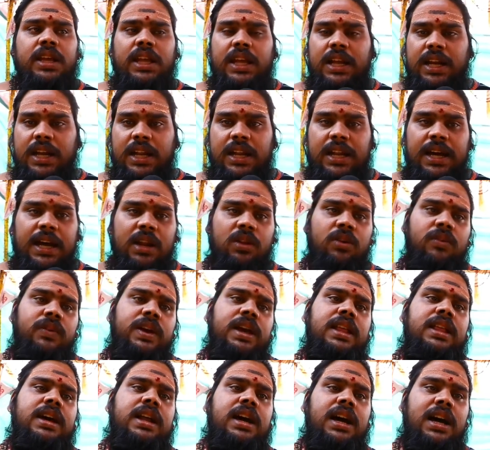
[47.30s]
ఇక్కడ నాలుగు
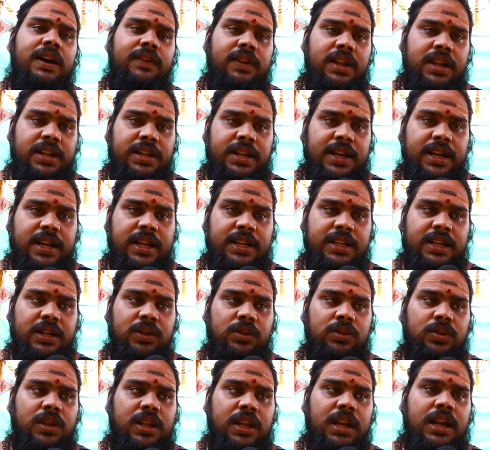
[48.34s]
వేదాలు హవనం చేయడం
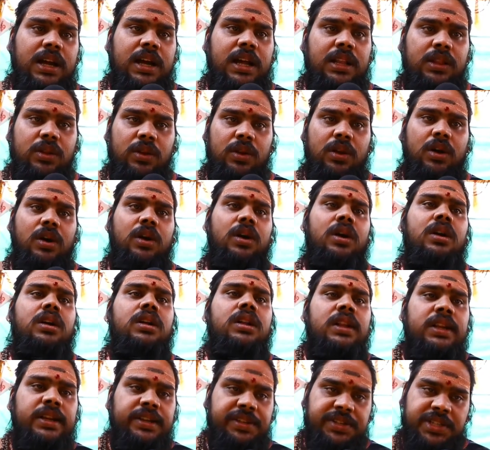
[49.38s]
జరుగుతుంది అందులో
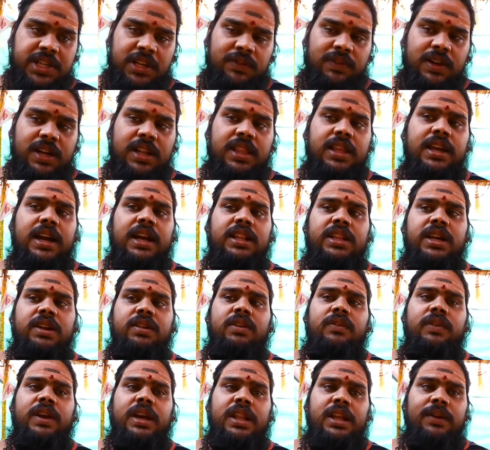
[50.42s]
చివరిది
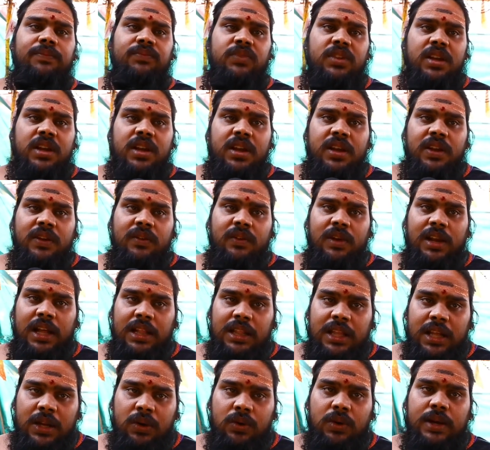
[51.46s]
అధర్మ వేదం
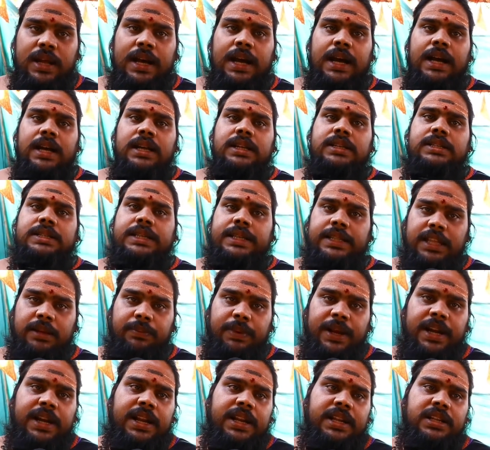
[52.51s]
వీళ్ళందరూ కూడా
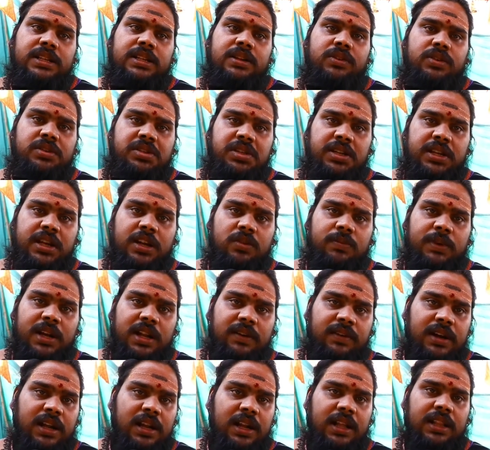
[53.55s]
సిద్దిపేట నుంచి వచ్చినారు
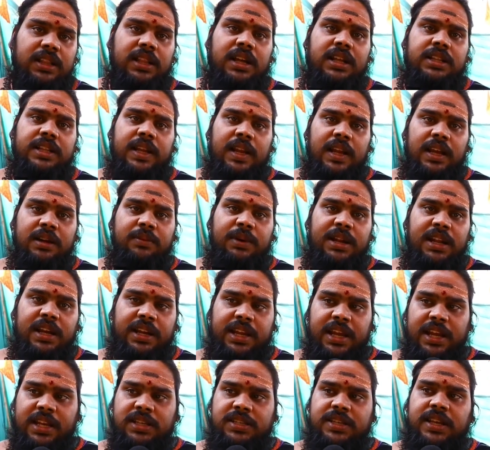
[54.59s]
మన వాళ్ళంతా తెల మన
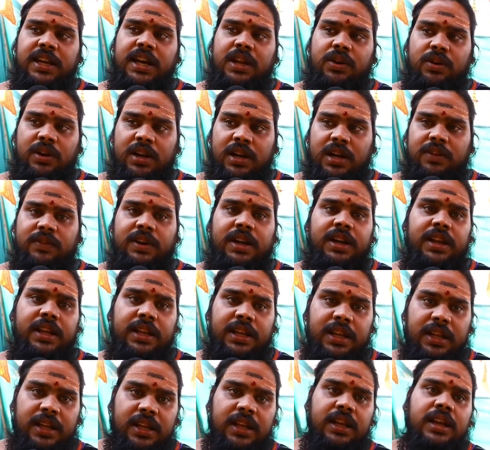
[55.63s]
కేసీఆర్ ఉన్నటువంటి
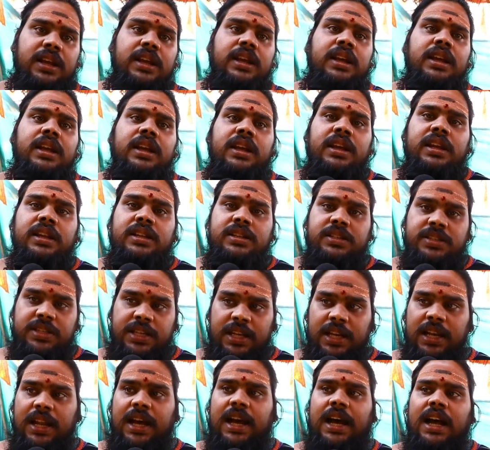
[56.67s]

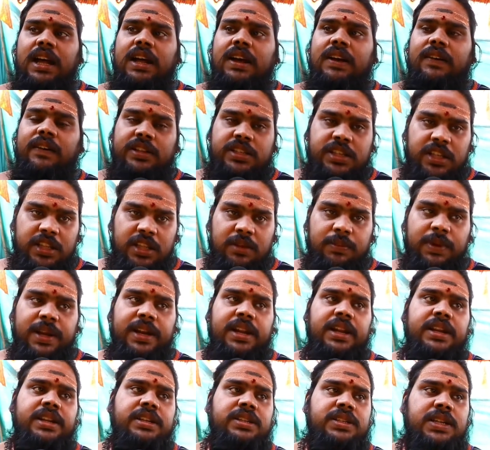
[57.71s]
జిల్లా
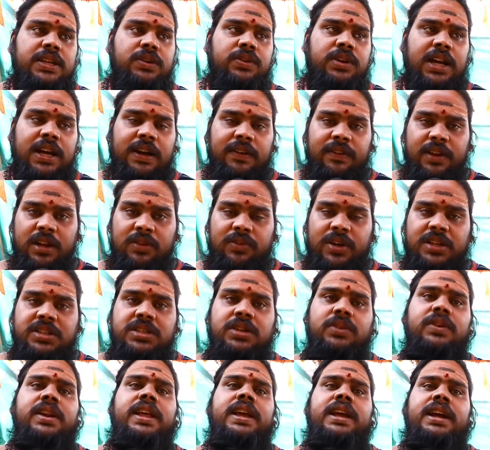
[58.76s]
సిద్దిపేట నుంచి కూడా వీళ్ళు
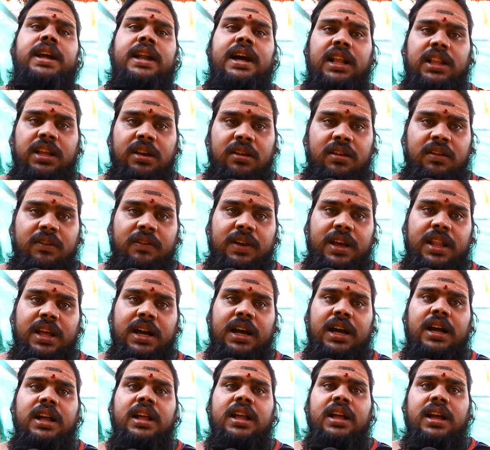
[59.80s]
వచ్చి కూడా ఇక్కడ అధర్మ వేద
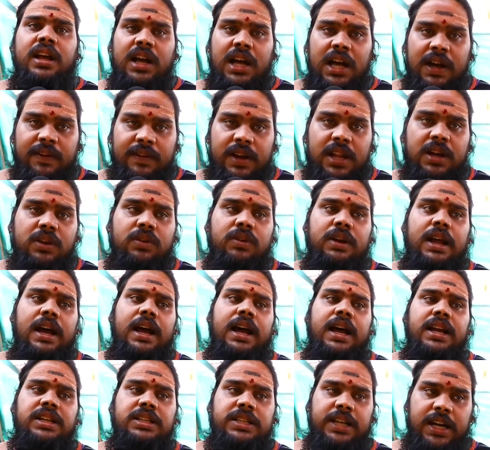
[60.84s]
హవనం కూడా
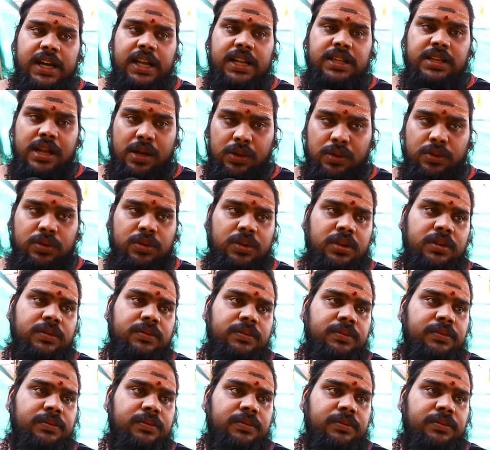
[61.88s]
చేయడం జరుగుతుంది